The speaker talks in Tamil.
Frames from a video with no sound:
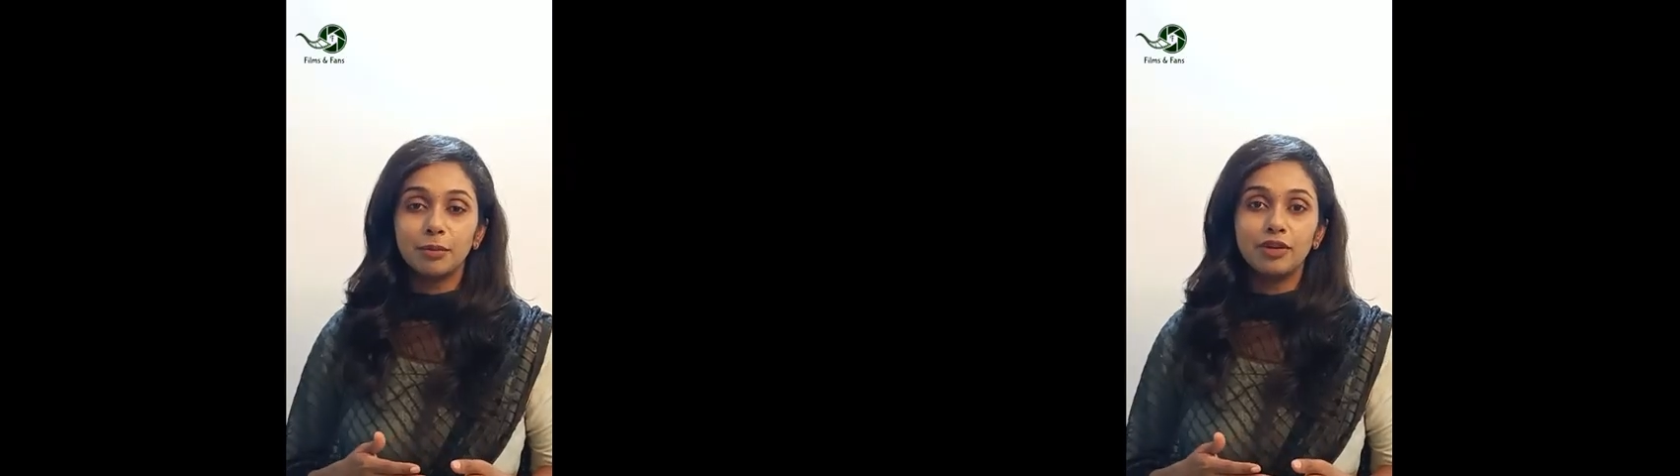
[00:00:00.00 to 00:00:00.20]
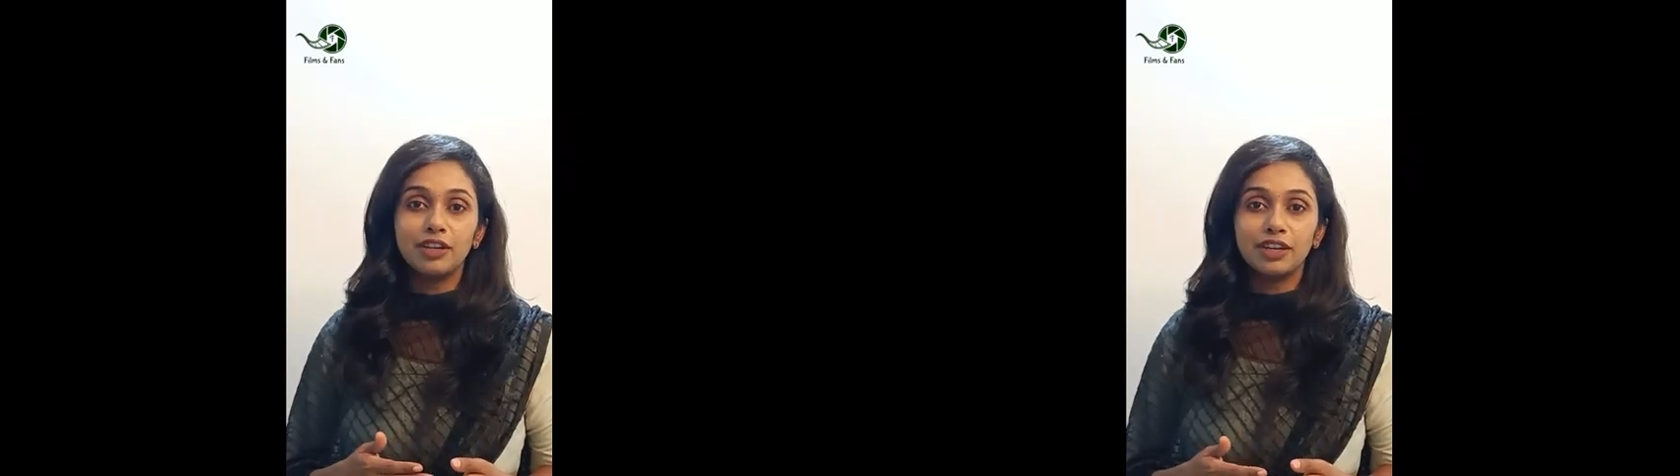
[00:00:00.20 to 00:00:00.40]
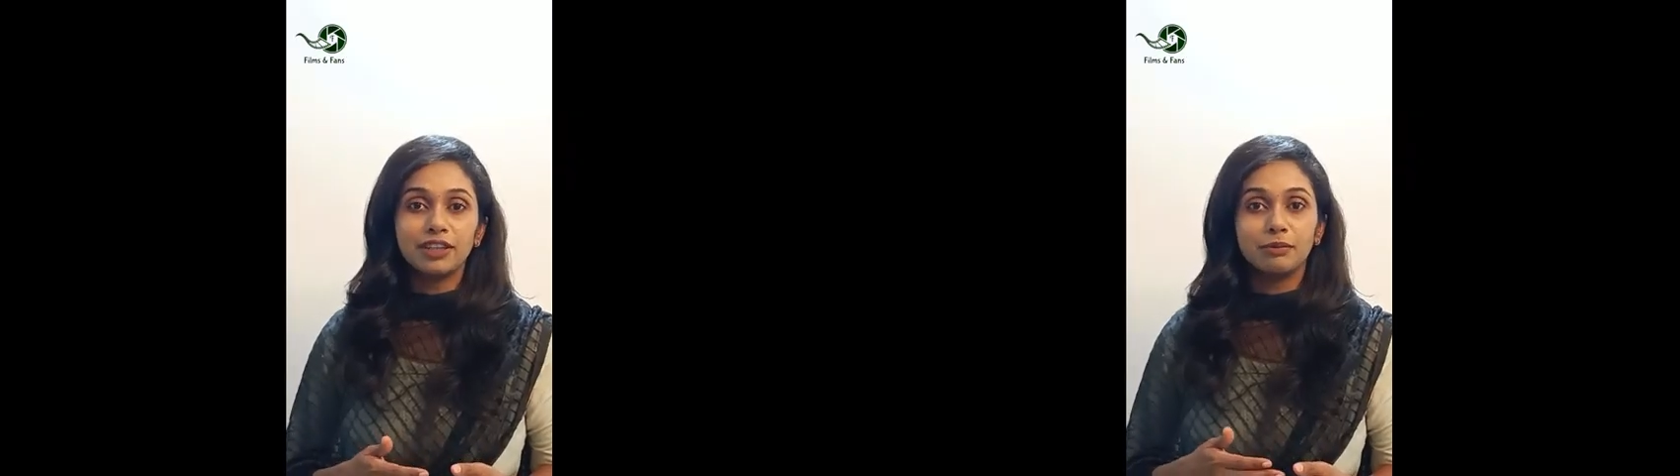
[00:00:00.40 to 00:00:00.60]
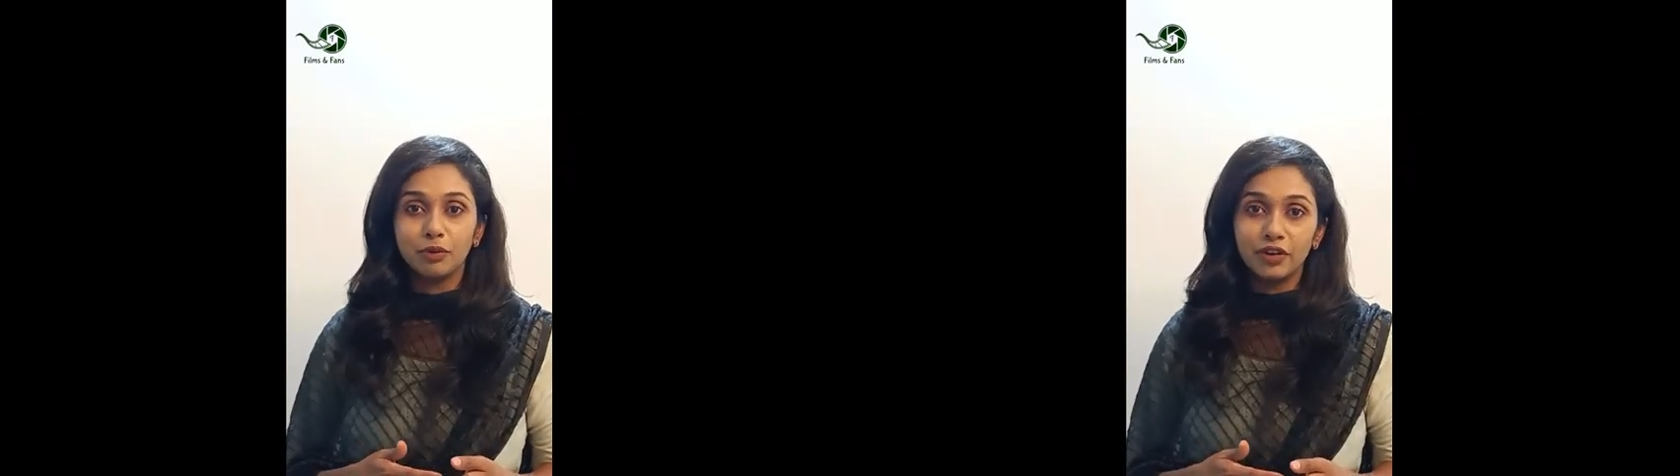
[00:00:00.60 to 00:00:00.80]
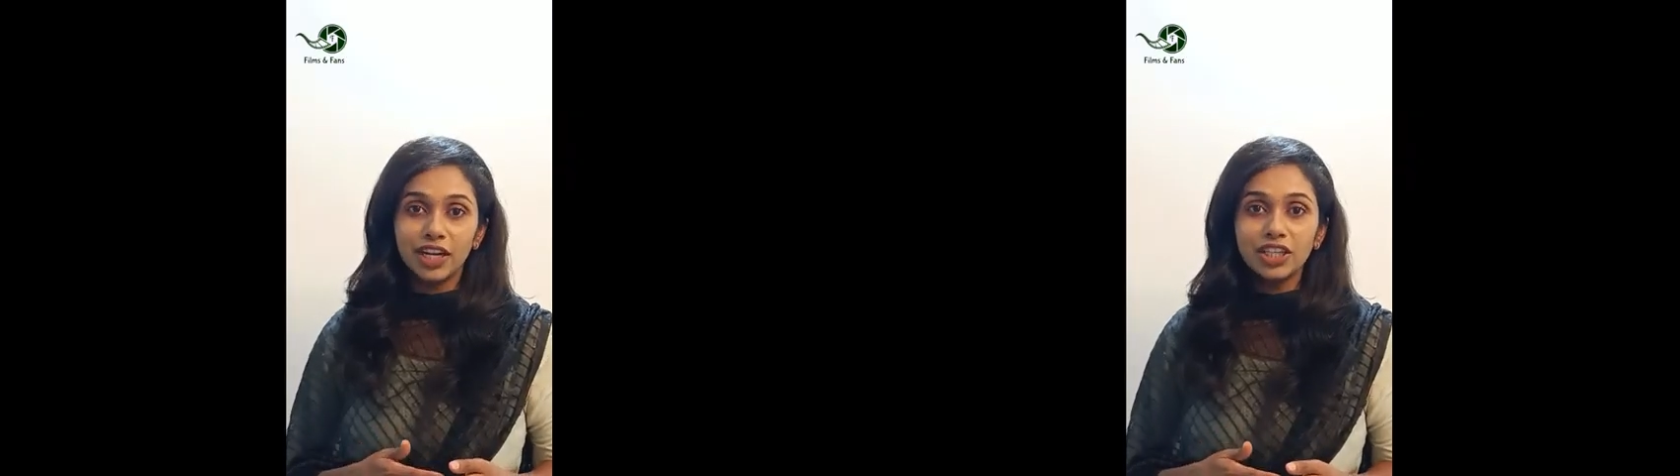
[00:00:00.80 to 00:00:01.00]
டெபியூ டைரக்டர்
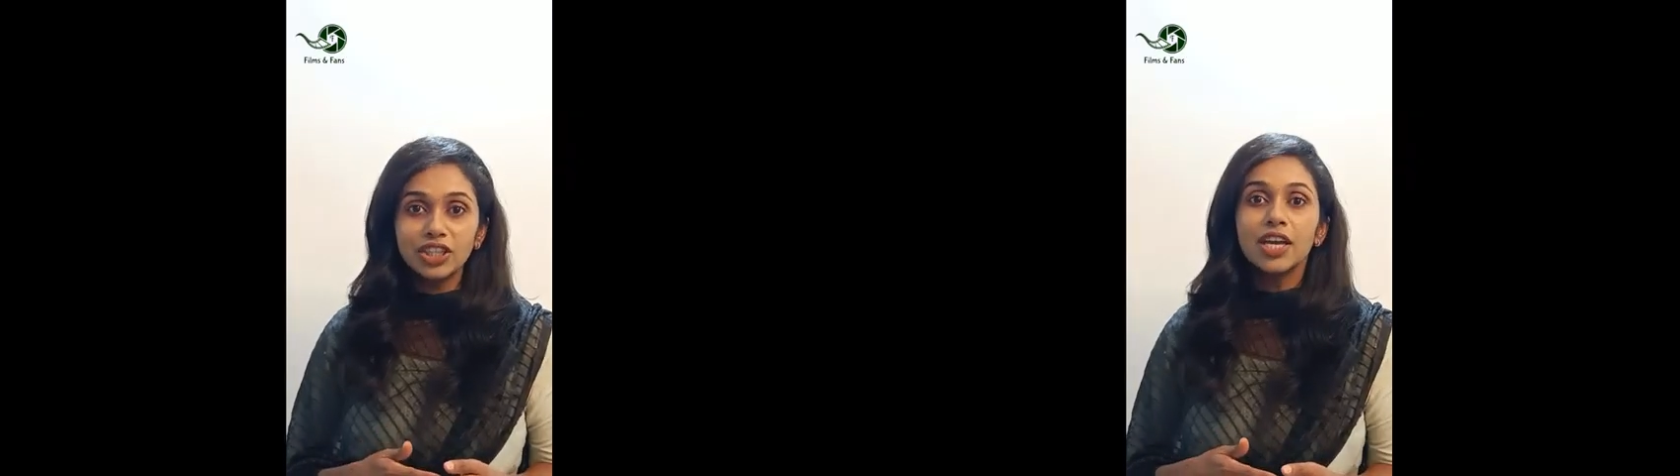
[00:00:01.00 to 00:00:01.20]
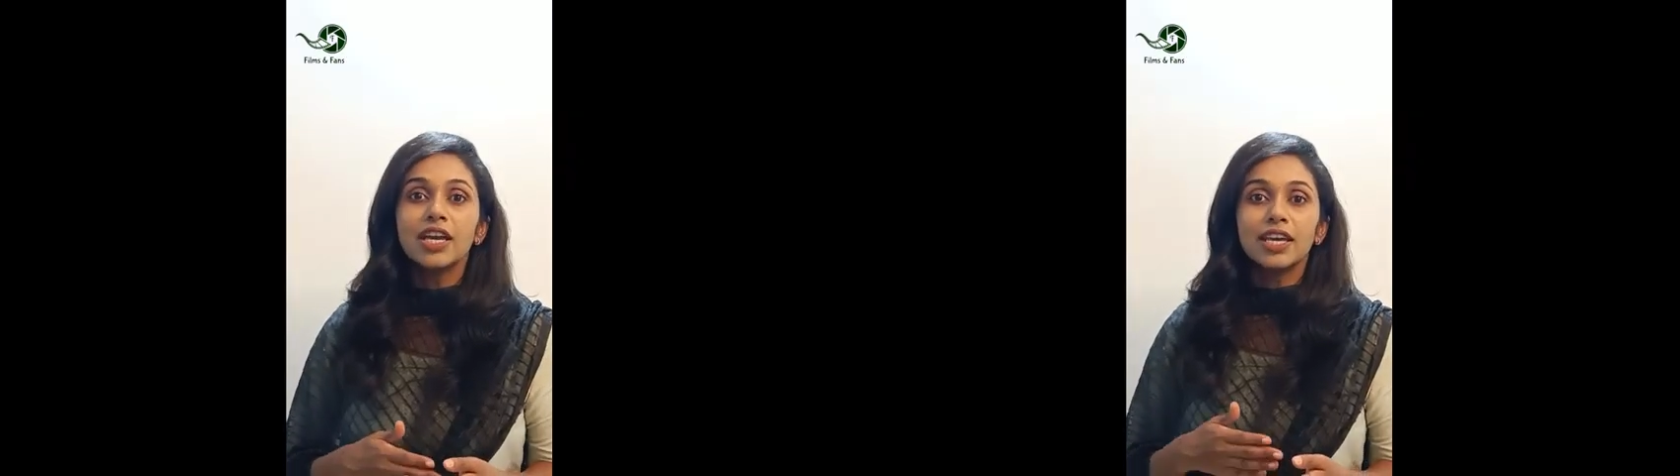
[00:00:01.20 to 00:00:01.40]
புவனேஷ்